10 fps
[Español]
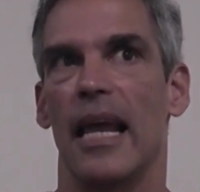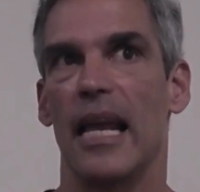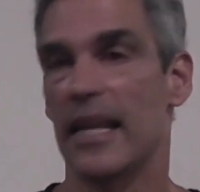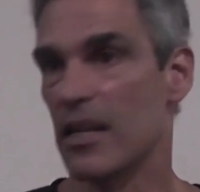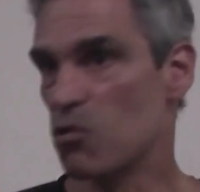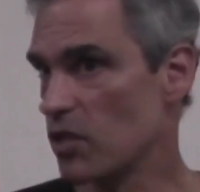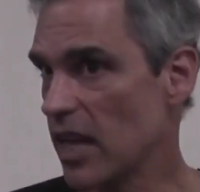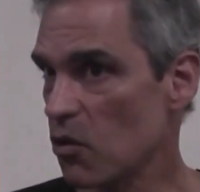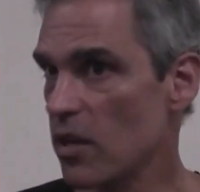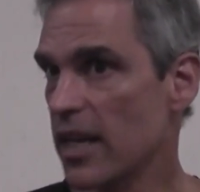el
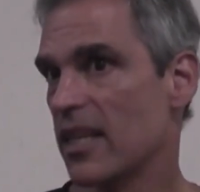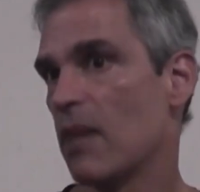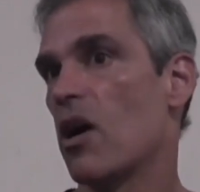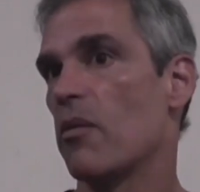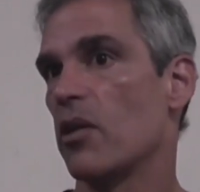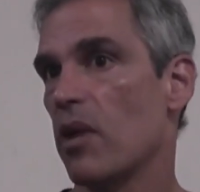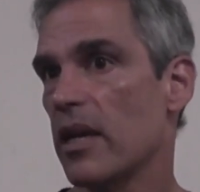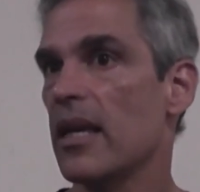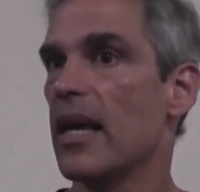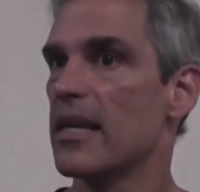resultado del que estamos hablando
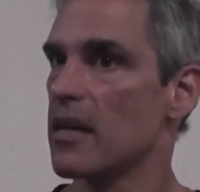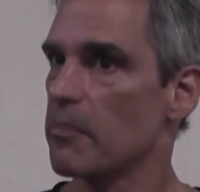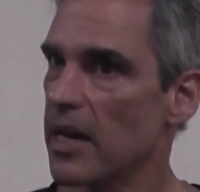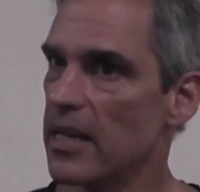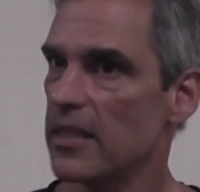aquí es esa paz